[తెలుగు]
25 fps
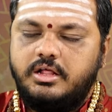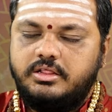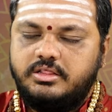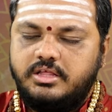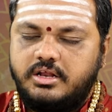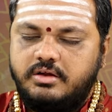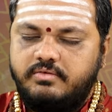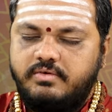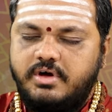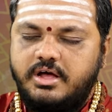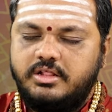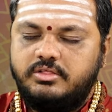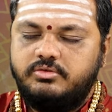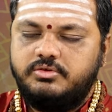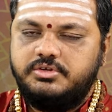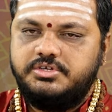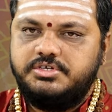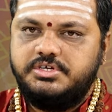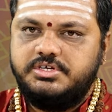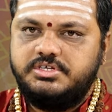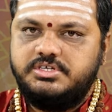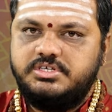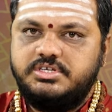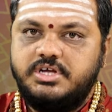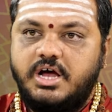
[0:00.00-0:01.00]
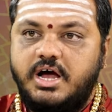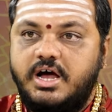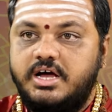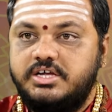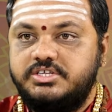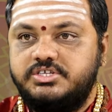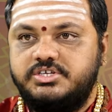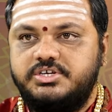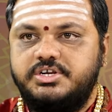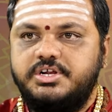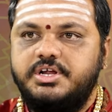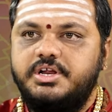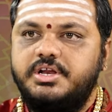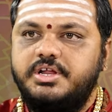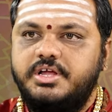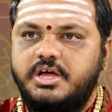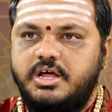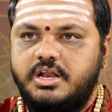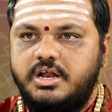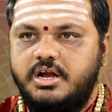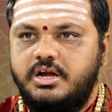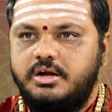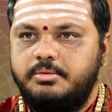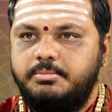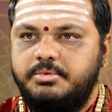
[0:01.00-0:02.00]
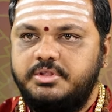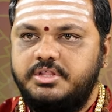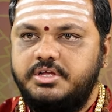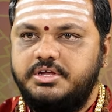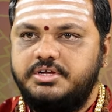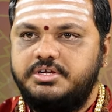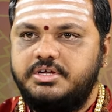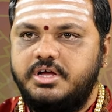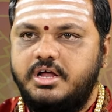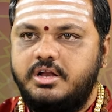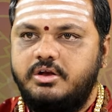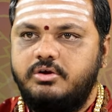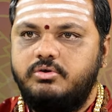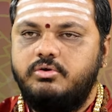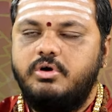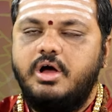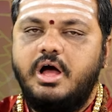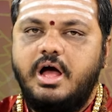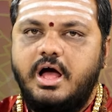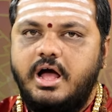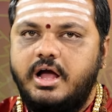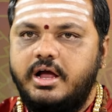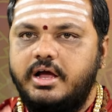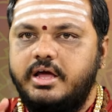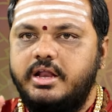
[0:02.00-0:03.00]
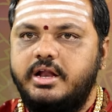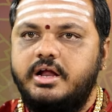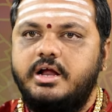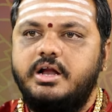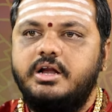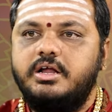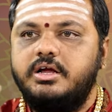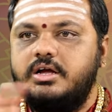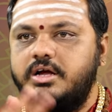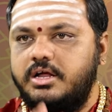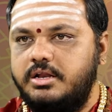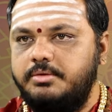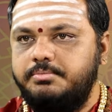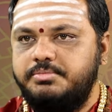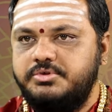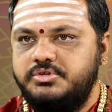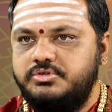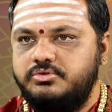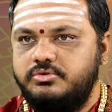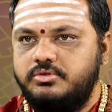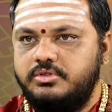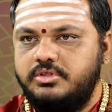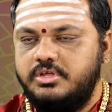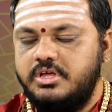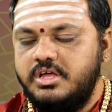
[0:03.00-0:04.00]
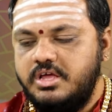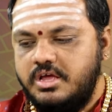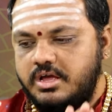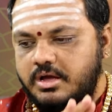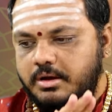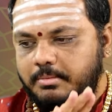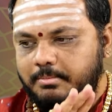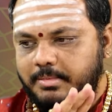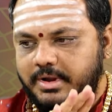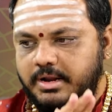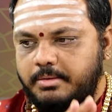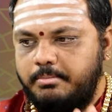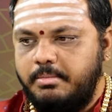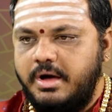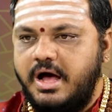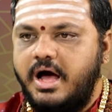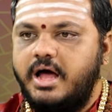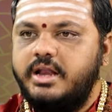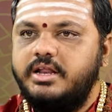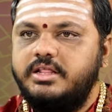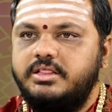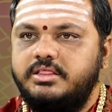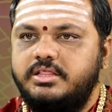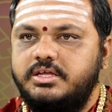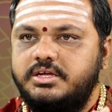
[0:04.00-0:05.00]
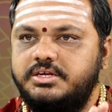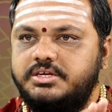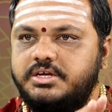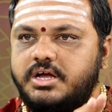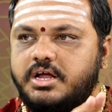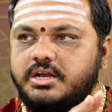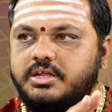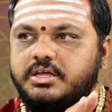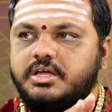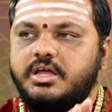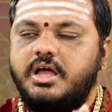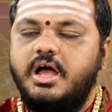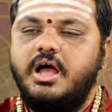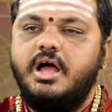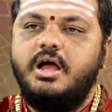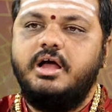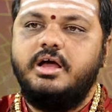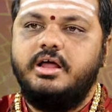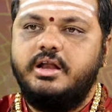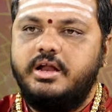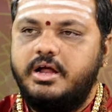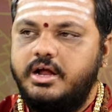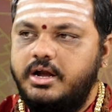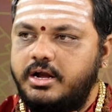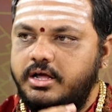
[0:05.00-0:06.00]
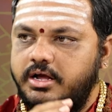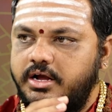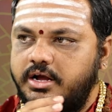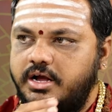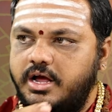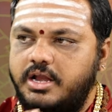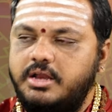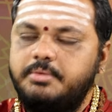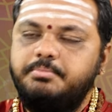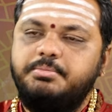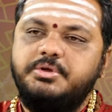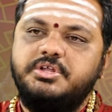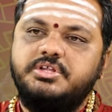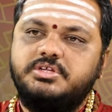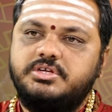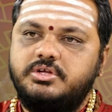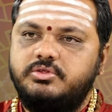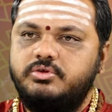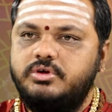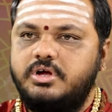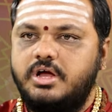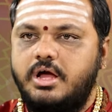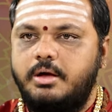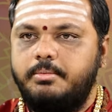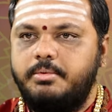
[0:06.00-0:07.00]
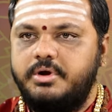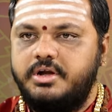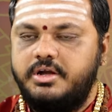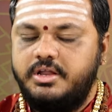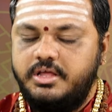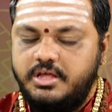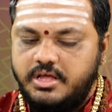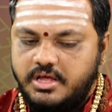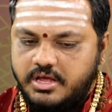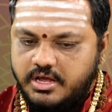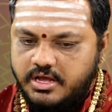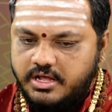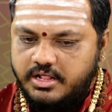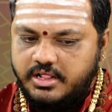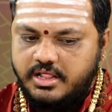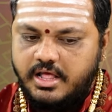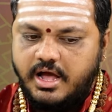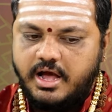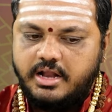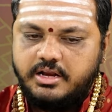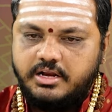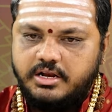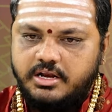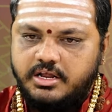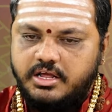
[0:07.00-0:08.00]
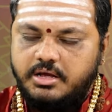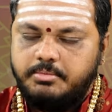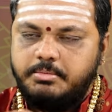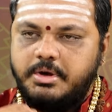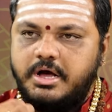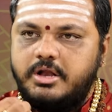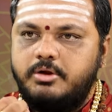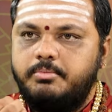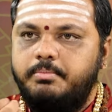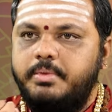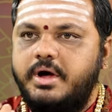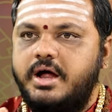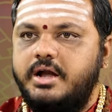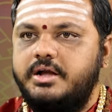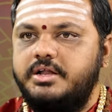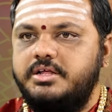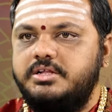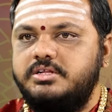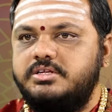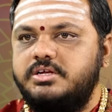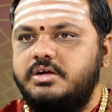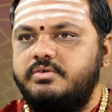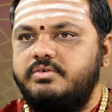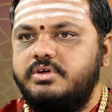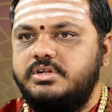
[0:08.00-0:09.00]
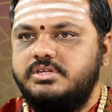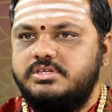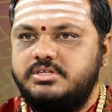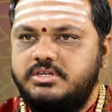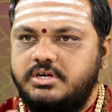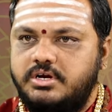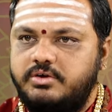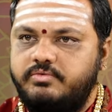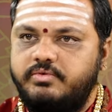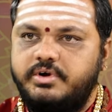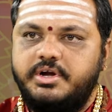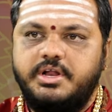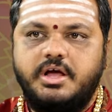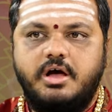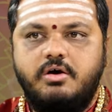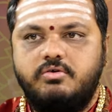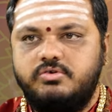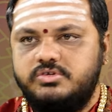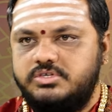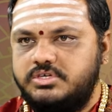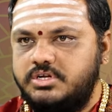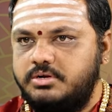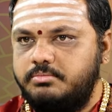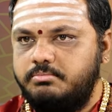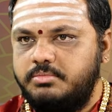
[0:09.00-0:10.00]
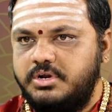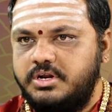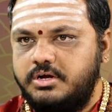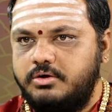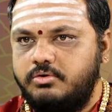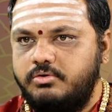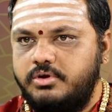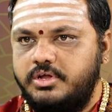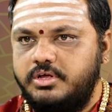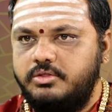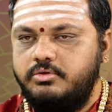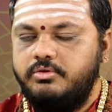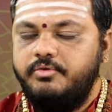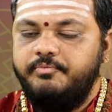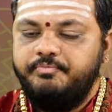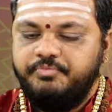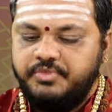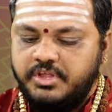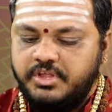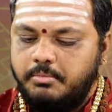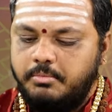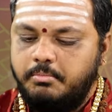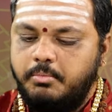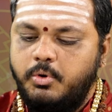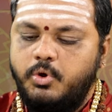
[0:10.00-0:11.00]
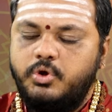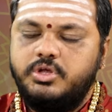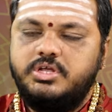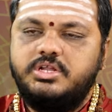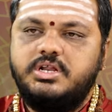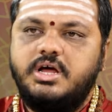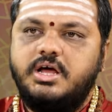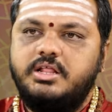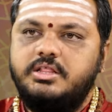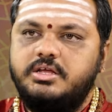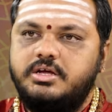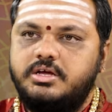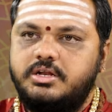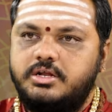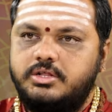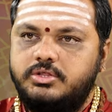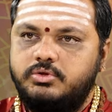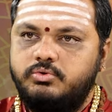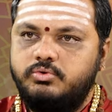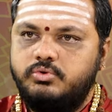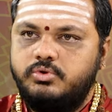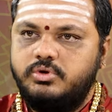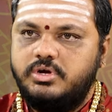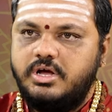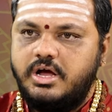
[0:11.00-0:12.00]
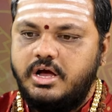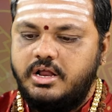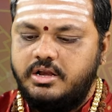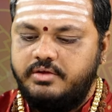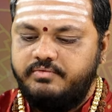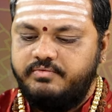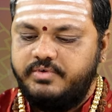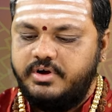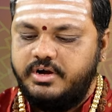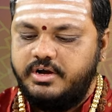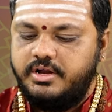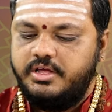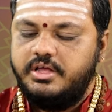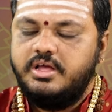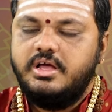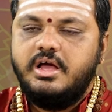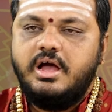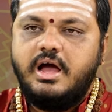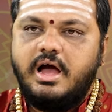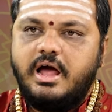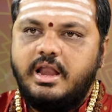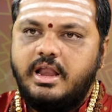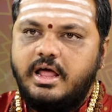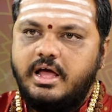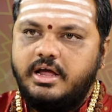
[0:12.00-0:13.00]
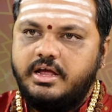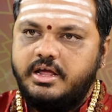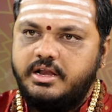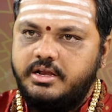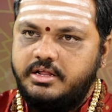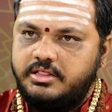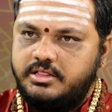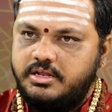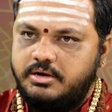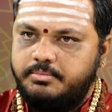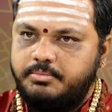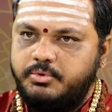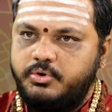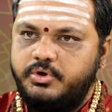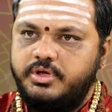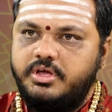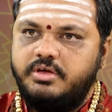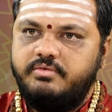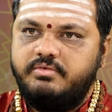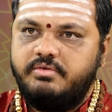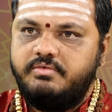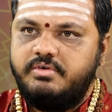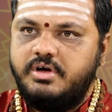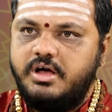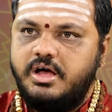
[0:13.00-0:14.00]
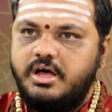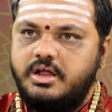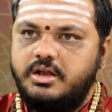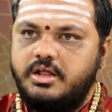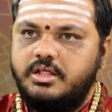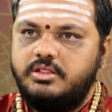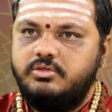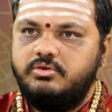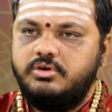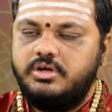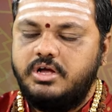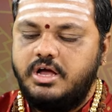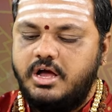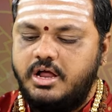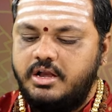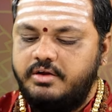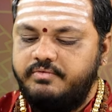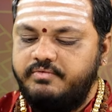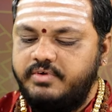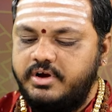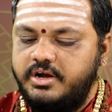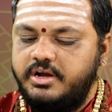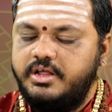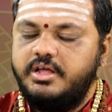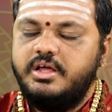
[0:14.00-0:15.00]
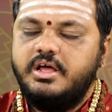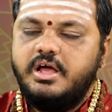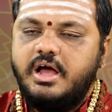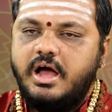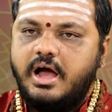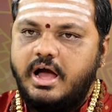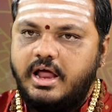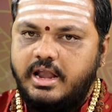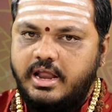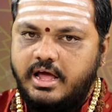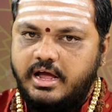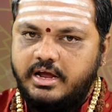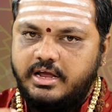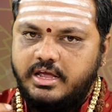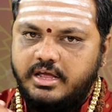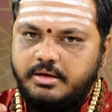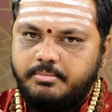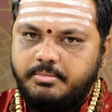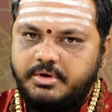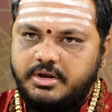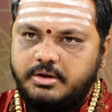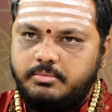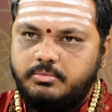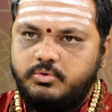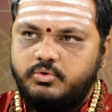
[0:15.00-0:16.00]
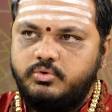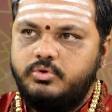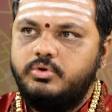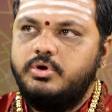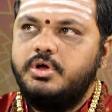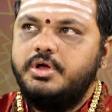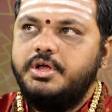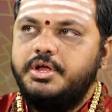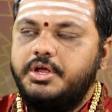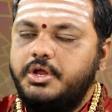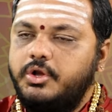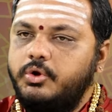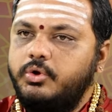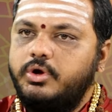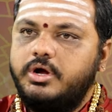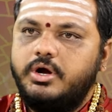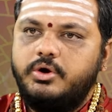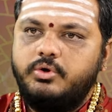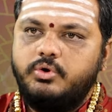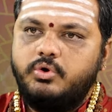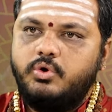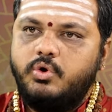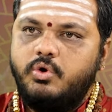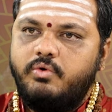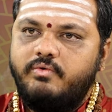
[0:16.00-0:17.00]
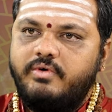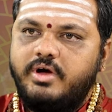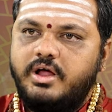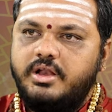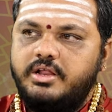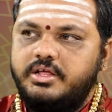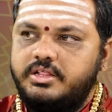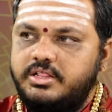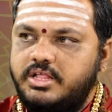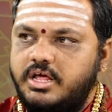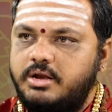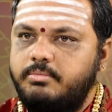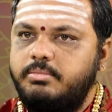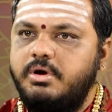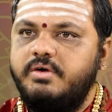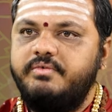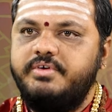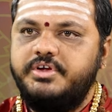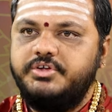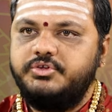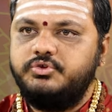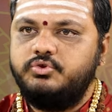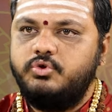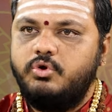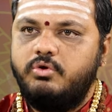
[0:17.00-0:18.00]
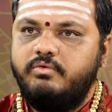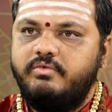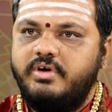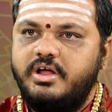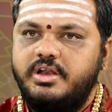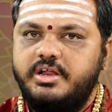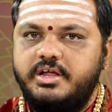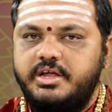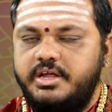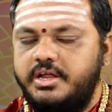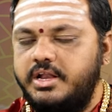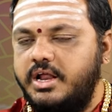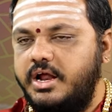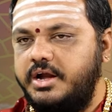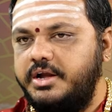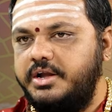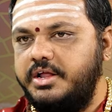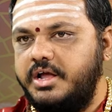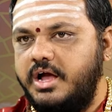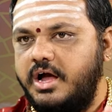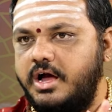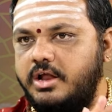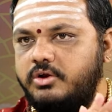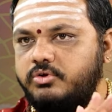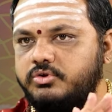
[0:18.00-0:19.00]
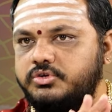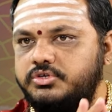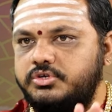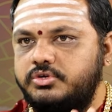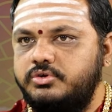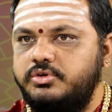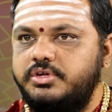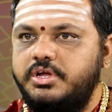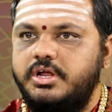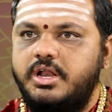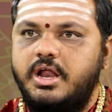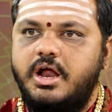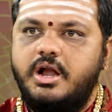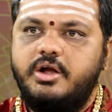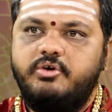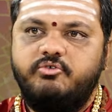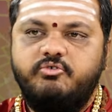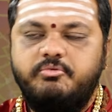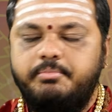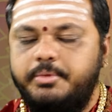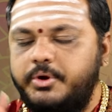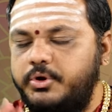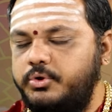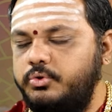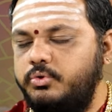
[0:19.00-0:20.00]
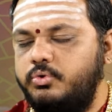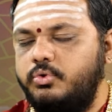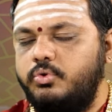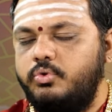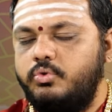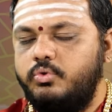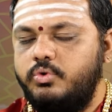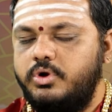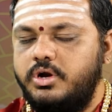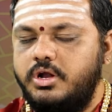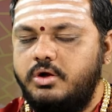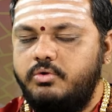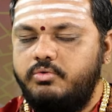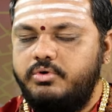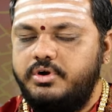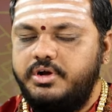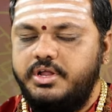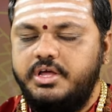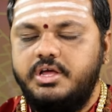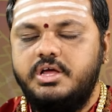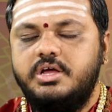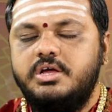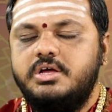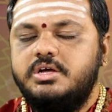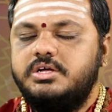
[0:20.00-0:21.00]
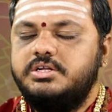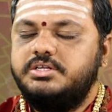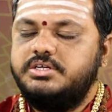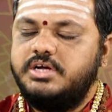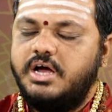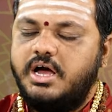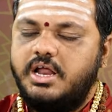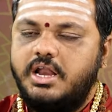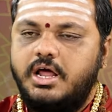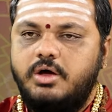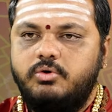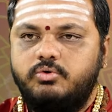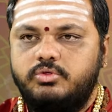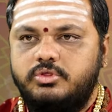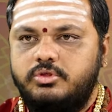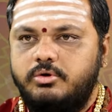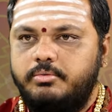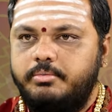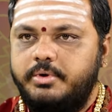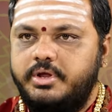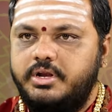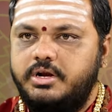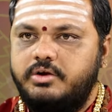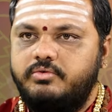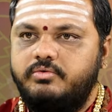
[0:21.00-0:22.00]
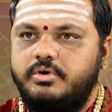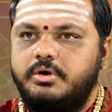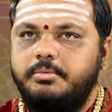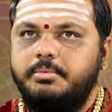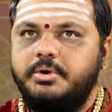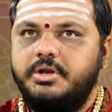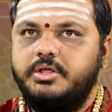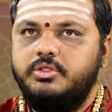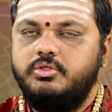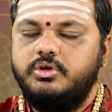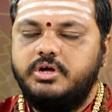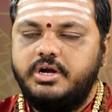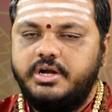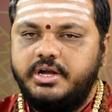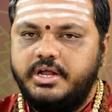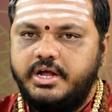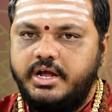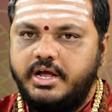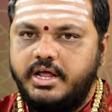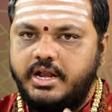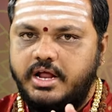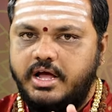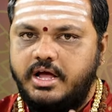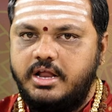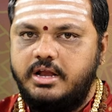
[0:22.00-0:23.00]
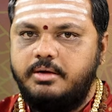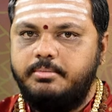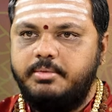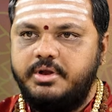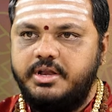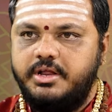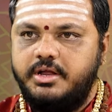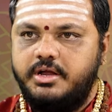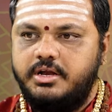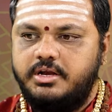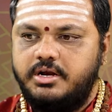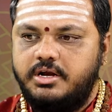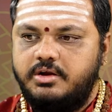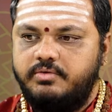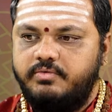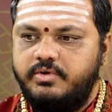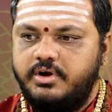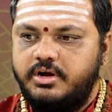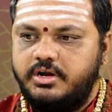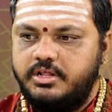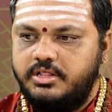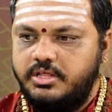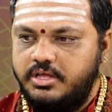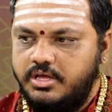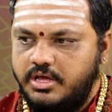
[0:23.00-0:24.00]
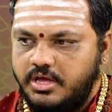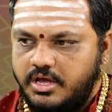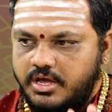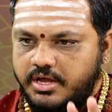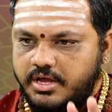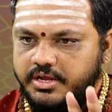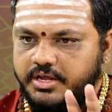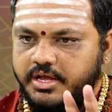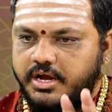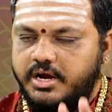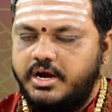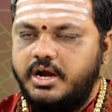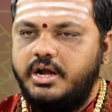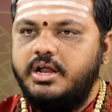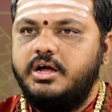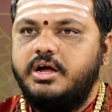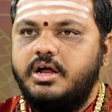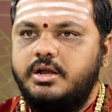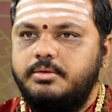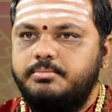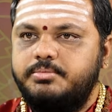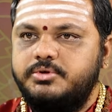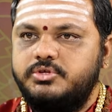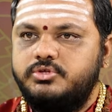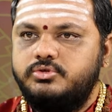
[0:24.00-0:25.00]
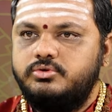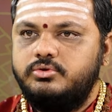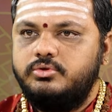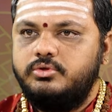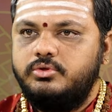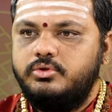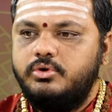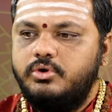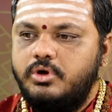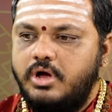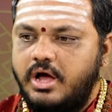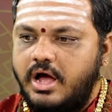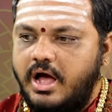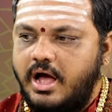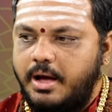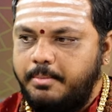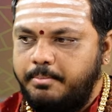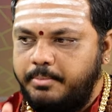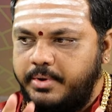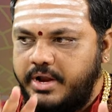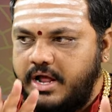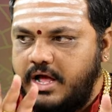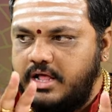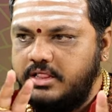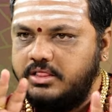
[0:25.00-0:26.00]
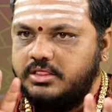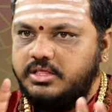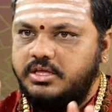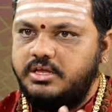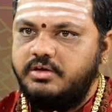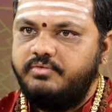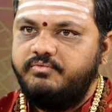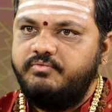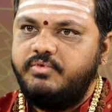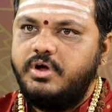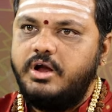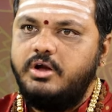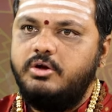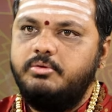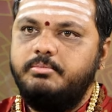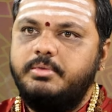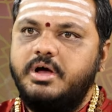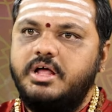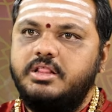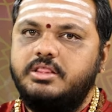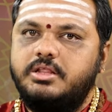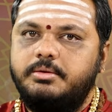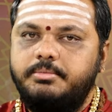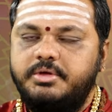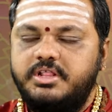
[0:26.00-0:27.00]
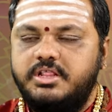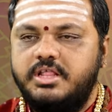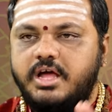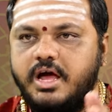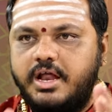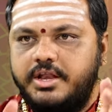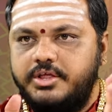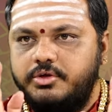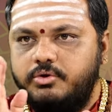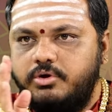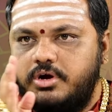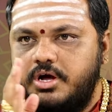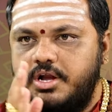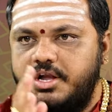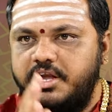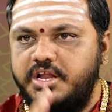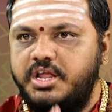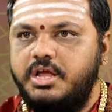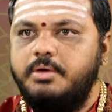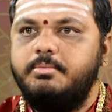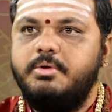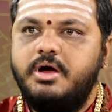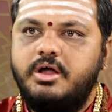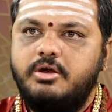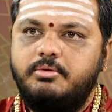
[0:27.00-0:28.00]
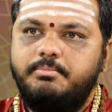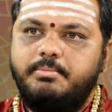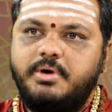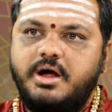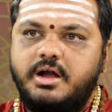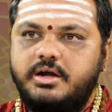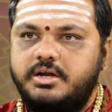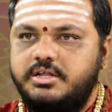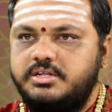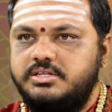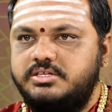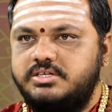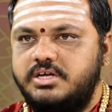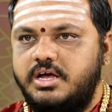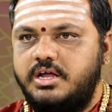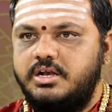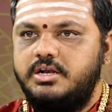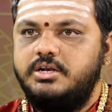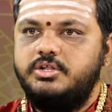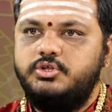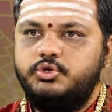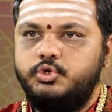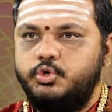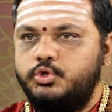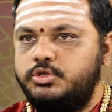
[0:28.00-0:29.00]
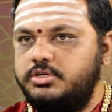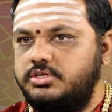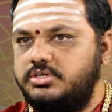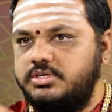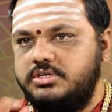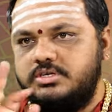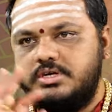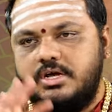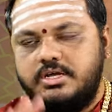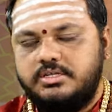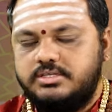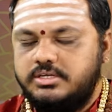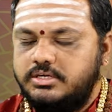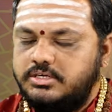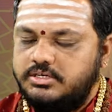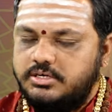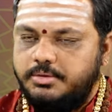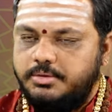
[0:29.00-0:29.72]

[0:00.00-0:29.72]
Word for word: తర్వాత వచ్చేసి ఆస్ట్రేలియా లాంటి ప్రదేశాల్లో ఆ గ్రహణం కనిపిస్తుంది మన భారతదేశానికి ఆ గ్రహణం కనిపించదు కాబట్టి దాని నియమాలు పాటించవలసినటువంటి అవసరం మనకు లేదు భోజనాది క్రతువులు కానివ్వండి అలాగే నిద్రపోయే వ్యవహారాదులు కానివ్వండి అలాగే మనము ఇల్లు కడుక్కోవాలి దర్భ వేసుకోవాలి ఇలాంటి ఆలోచనలు ఇలాంటివి పెట్టుకోకుండా ఉంటే చాలా ఉత్తమమైనటువంటి పని ఎందుకంటే గ్రహణం అనేటటువంటిది ఎక్కడ కనిపిస్తుందో ఆ ప్రాంతీయం వాళ్ళు మాత్రమే దాని యొక్క నియమాలు పాటించాలని జ్యోతిష శాస్త్రం